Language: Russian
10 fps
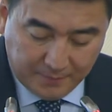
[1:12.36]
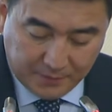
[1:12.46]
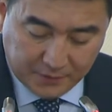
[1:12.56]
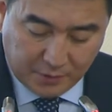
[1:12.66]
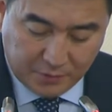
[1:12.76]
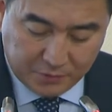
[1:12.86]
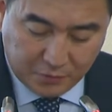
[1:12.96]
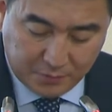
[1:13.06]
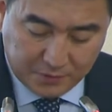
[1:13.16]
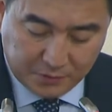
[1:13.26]
В Атаровской
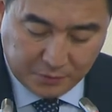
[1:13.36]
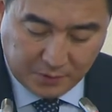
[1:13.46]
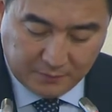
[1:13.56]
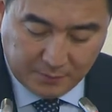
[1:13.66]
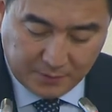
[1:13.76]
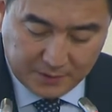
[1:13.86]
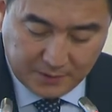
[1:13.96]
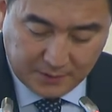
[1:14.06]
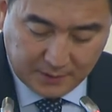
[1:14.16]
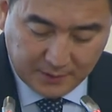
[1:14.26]
области
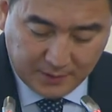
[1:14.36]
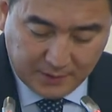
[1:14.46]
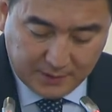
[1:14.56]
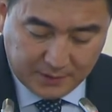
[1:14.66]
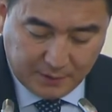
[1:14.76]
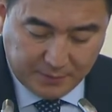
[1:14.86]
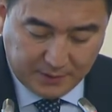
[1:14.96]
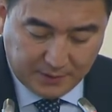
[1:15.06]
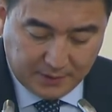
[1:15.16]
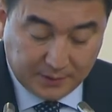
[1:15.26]
42%,
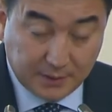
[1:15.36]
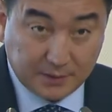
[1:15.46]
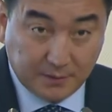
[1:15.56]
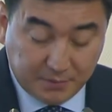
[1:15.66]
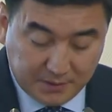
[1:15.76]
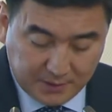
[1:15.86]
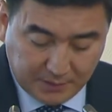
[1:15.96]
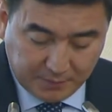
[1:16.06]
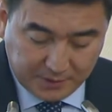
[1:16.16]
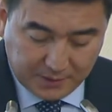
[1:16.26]
Западно-Казахстанской
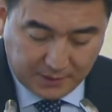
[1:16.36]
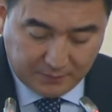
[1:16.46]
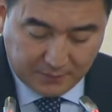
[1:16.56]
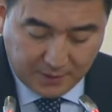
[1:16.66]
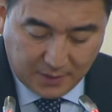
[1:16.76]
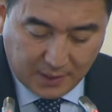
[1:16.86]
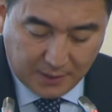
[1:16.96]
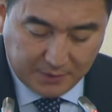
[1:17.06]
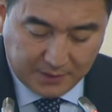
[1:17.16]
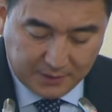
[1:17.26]
50%,
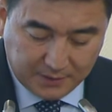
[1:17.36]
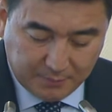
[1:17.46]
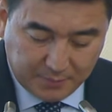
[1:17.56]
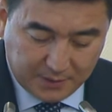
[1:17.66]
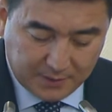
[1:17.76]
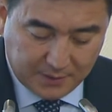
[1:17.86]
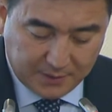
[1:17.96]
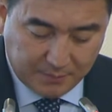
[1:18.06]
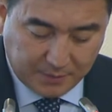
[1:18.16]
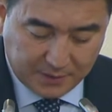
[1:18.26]
Алматинской
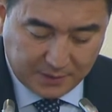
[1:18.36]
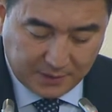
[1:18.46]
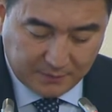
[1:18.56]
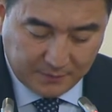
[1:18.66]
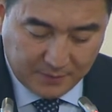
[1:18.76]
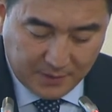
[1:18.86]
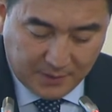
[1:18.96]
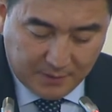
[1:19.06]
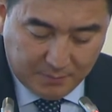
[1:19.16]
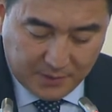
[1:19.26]
57%.
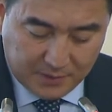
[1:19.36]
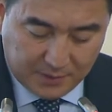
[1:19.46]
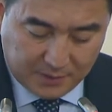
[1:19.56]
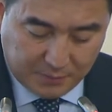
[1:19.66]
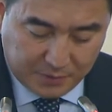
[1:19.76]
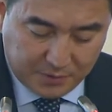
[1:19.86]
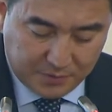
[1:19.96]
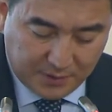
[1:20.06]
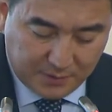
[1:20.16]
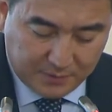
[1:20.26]
Министерство по
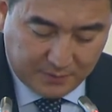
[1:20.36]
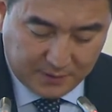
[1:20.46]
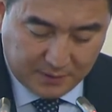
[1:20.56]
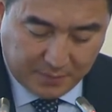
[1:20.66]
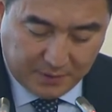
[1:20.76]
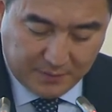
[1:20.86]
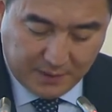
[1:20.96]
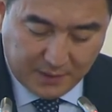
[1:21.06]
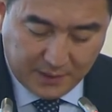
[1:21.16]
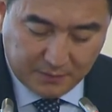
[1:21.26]
чрезвычайной ситуации в
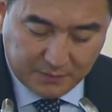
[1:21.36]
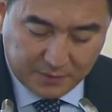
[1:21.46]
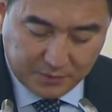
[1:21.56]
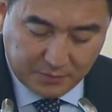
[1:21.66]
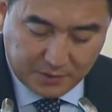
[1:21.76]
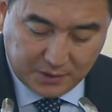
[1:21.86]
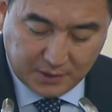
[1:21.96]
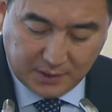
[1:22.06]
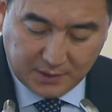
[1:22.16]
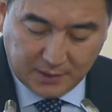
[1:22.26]
преддверии летнего сезона
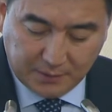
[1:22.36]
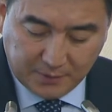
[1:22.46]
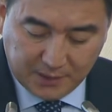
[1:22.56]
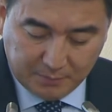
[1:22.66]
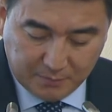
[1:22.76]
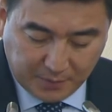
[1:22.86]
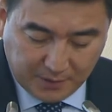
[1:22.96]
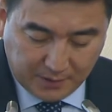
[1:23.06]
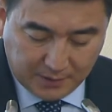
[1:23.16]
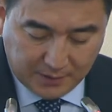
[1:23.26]
считает необходимым
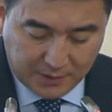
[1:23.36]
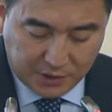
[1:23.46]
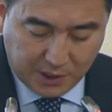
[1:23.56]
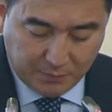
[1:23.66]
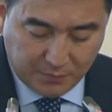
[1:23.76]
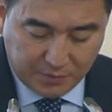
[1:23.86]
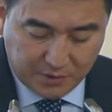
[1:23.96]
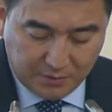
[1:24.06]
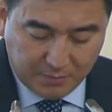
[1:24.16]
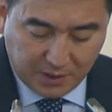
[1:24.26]
принять
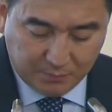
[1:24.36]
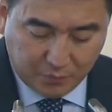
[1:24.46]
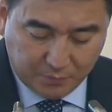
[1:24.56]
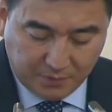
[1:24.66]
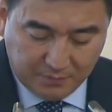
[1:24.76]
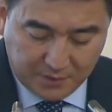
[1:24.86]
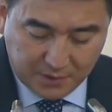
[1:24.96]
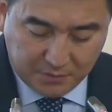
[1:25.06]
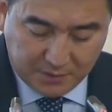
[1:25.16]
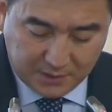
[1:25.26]
исчерпывающие меры по
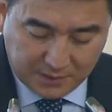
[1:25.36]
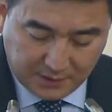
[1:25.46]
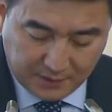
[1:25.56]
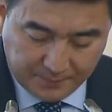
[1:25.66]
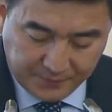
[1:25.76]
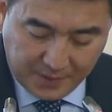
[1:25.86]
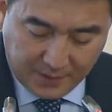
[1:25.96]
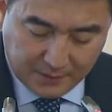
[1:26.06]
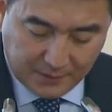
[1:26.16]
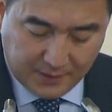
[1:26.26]
приведению детских
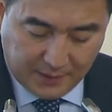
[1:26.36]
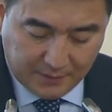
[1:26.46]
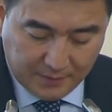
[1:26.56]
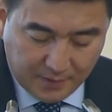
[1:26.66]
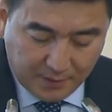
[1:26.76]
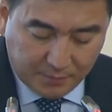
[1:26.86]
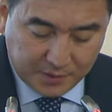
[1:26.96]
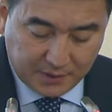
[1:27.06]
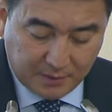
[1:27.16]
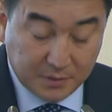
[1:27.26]
лагерей
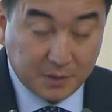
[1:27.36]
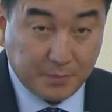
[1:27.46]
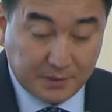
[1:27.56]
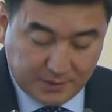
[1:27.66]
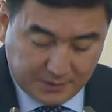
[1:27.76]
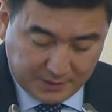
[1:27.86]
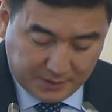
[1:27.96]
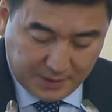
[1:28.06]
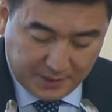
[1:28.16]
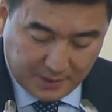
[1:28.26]
пожаробезопасное
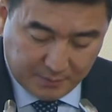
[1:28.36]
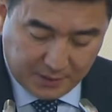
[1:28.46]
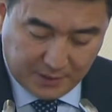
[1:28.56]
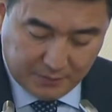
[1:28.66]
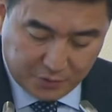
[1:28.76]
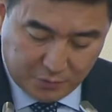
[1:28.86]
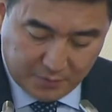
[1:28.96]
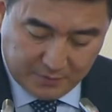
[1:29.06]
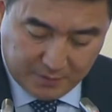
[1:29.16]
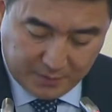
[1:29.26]
состояние, обратив
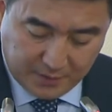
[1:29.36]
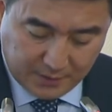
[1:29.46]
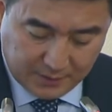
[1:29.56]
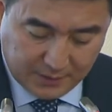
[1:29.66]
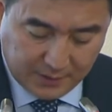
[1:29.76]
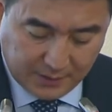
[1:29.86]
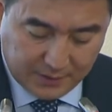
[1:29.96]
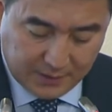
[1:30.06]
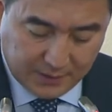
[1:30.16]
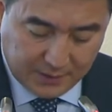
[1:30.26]
особое внимание на
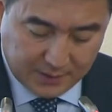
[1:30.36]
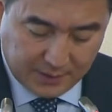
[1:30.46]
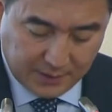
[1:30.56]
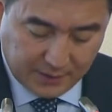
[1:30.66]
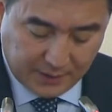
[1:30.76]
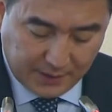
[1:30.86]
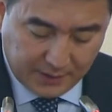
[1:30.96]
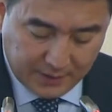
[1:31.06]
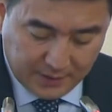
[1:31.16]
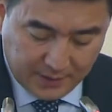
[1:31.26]
загородные и детские
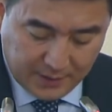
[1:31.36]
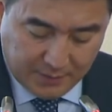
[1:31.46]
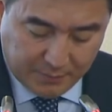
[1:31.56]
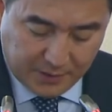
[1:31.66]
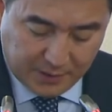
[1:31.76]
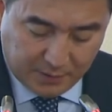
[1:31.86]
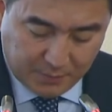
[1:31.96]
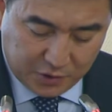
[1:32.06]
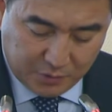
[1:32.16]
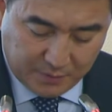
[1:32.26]
лагеря, при этом
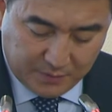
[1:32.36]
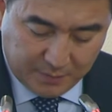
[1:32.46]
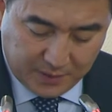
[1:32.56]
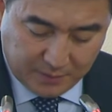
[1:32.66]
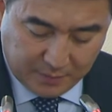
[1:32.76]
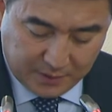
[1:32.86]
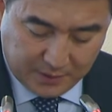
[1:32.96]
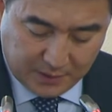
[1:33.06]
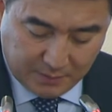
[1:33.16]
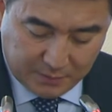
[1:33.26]
особое внимание
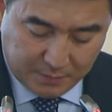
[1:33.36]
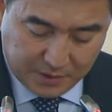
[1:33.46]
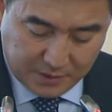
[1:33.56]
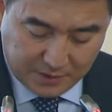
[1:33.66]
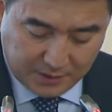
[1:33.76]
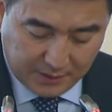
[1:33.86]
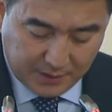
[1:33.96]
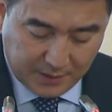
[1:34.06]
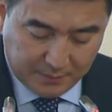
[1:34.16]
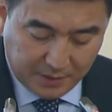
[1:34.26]
обратить на обеспеченность
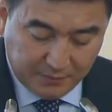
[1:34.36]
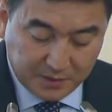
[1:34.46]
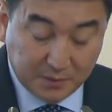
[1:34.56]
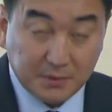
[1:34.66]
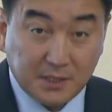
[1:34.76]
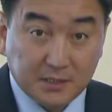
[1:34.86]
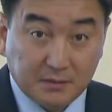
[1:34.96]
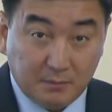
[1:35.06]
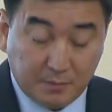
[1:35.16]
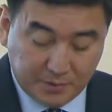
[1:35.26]
лагерей первичными
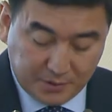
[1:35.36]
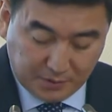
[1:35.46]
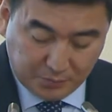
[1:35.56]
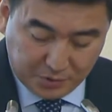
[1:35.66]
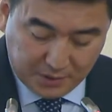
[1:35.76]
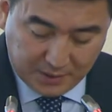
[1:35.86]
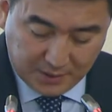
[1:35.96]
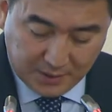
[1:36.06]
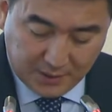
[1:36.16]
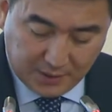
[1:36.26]
средствами пожаротушения,
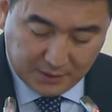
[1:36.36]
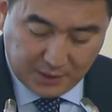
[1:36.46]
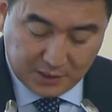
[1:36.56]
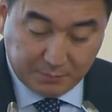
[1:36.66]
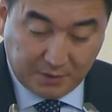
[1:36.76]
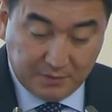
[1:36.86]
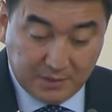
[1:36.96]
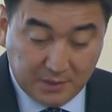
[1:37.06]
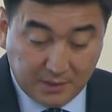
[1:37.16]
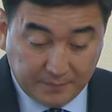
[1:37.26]
а также
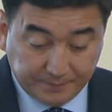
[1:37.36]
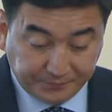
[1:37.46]
проведение